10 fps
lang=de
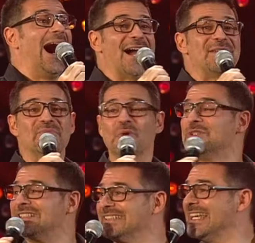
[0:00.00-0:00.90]

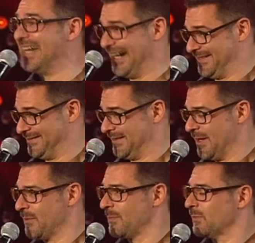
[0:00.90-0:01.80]
honeymoon dinner.
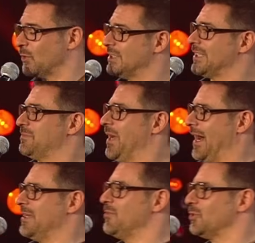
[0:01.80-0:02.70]
Und ich dachte mir,
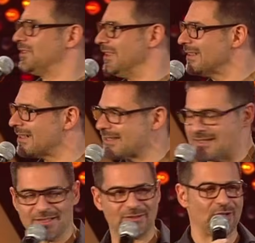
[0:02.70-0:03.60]
Honeymoon Dinner, das
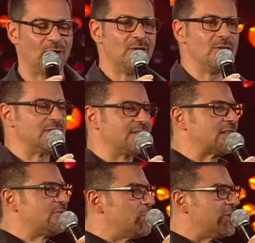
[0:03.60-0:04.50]
ist ja toll. Und ich
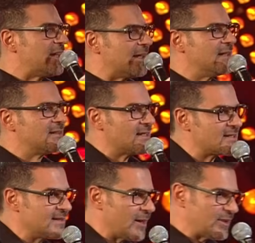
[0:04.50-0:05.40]
dachte, wir würden mit den anderen
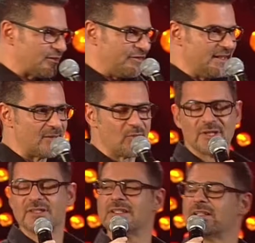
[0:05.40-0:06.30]
Gästen da bei den
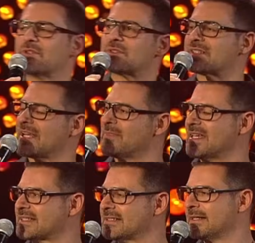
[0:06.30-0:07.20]
Fledermäusen irgendwo zusammen
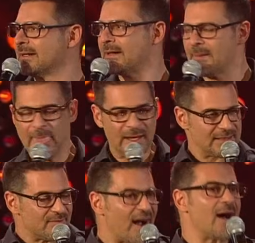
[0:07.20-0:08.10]
essen.
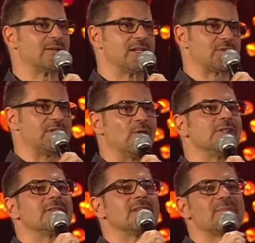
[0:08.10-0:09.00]
Dem war aber nicht so. Die
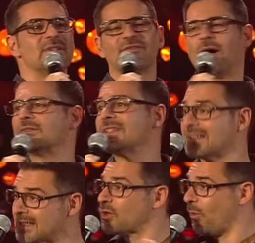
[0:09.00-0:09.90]
wollten, dass meine Frau und ich
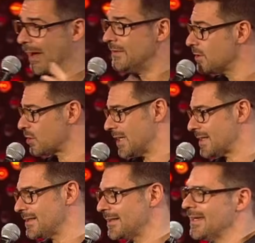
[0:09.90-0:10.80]
ganz romantisch
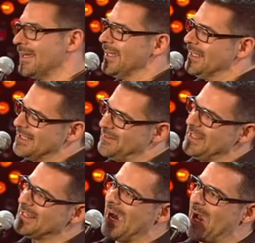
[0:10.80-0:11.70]
essen.
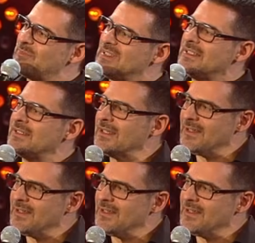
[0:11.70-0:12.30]
Deswegen haben die